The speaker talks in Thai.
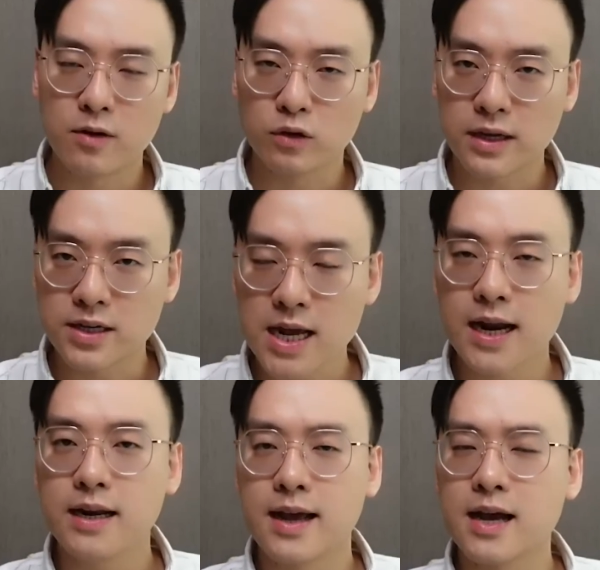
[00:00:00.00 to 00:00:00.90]
มีโรเตชั
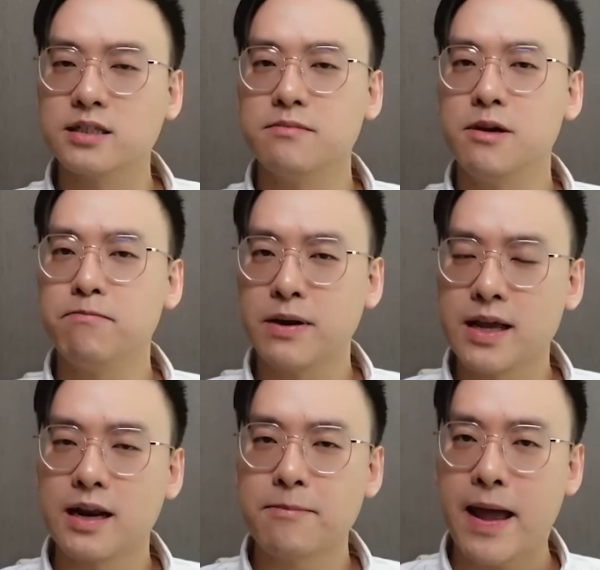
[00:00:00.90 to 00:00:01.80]
นเนี่ย อาจจะมีเป
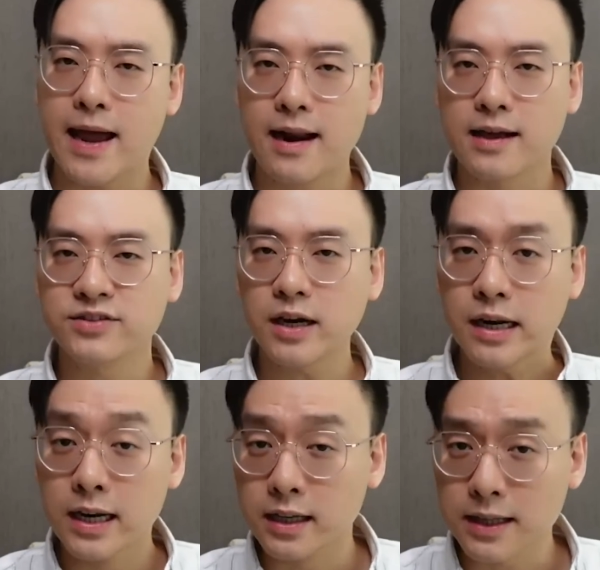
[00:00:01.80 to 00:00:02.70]
ลี่ยนในแผงหลังสัก
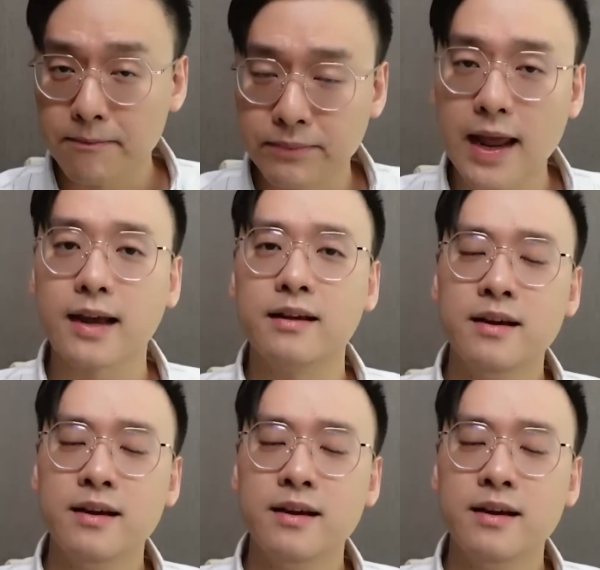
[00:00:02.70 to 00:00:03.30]
1ตำแหน่ง